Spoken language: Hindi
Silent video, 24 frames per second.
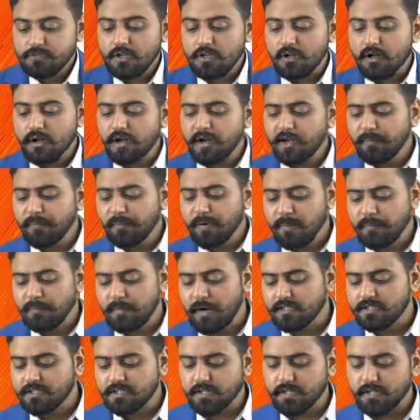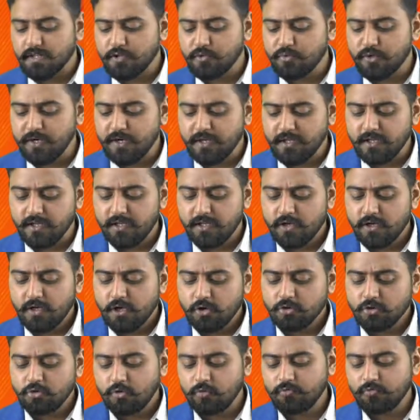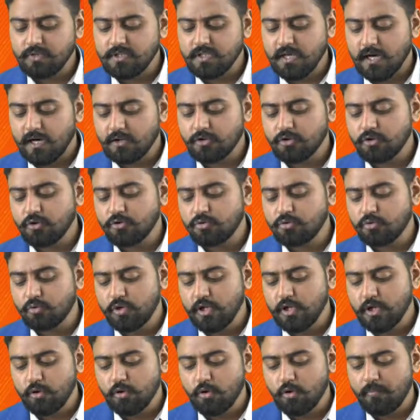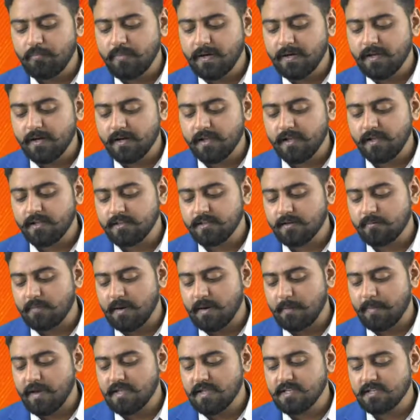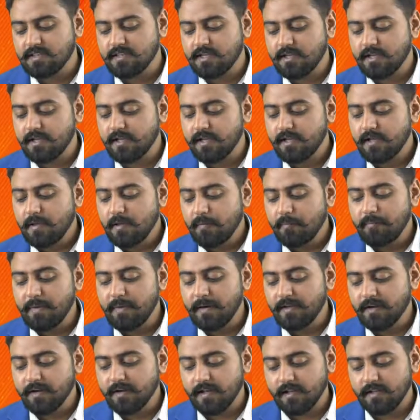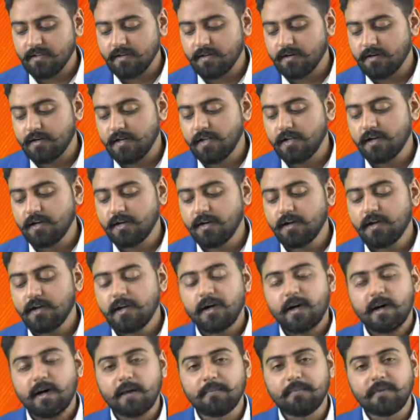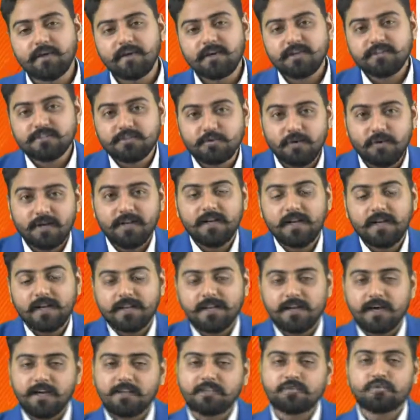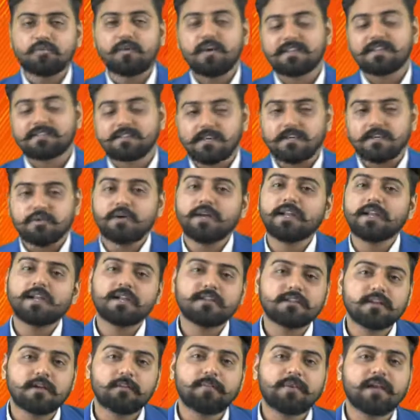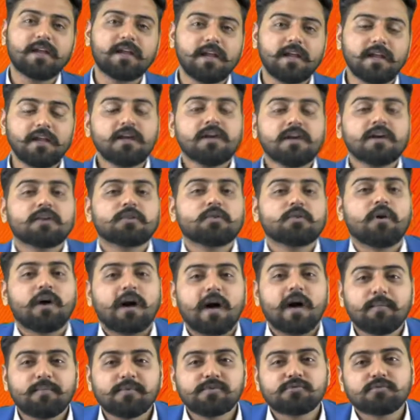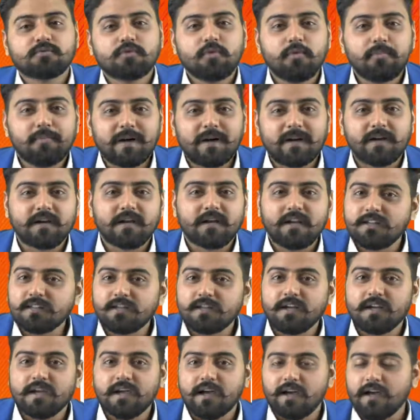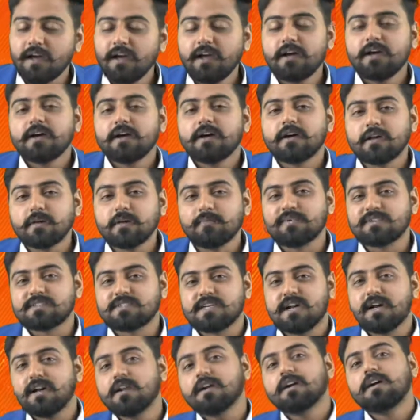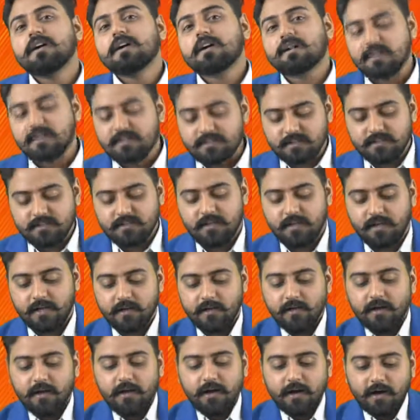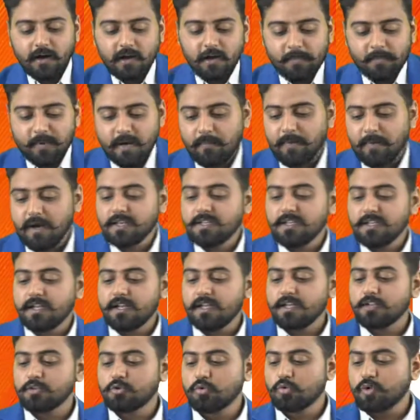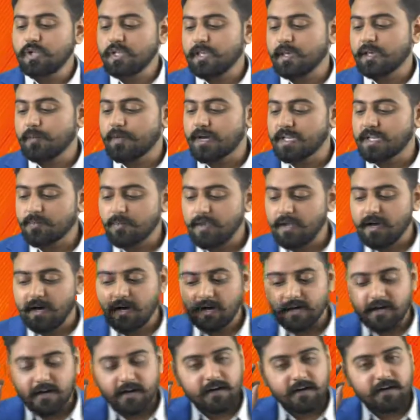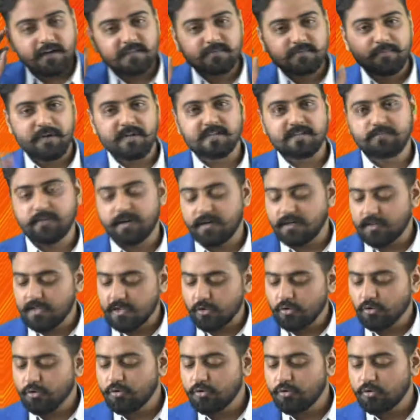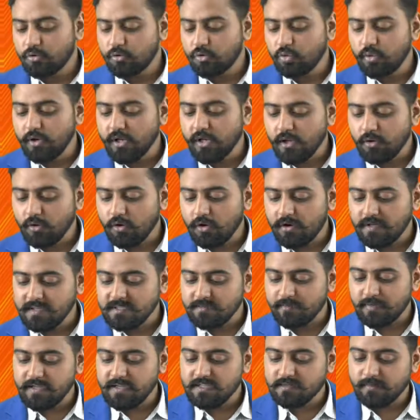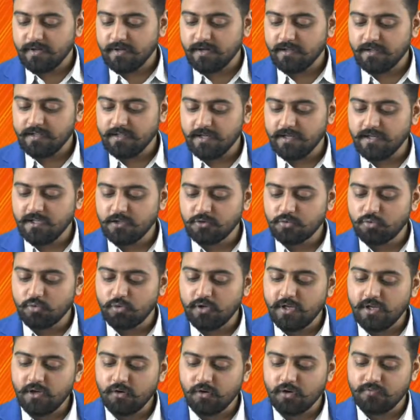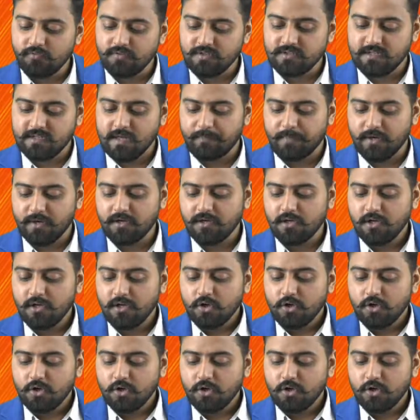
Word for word: अगर अपने बात करें यूनिट की तो विद्यार्थियों दूरी को मीटर के अंदर मापा जाता है मीटर के अंदर ठीक है ना एमकेएस यूनिट लें या इसको ऐसा यूनिट के अंदर अपने लें तो आप इसको मीटर के अंदर क्या है रिप्रेजेंट कर सकते हैं अगर अपने बात करें दूरी के बाद में आगे डिस्प्लेसमेंट देखो दूरी और डिस्प्लेसमेंट यानी दूरी और विस्थापन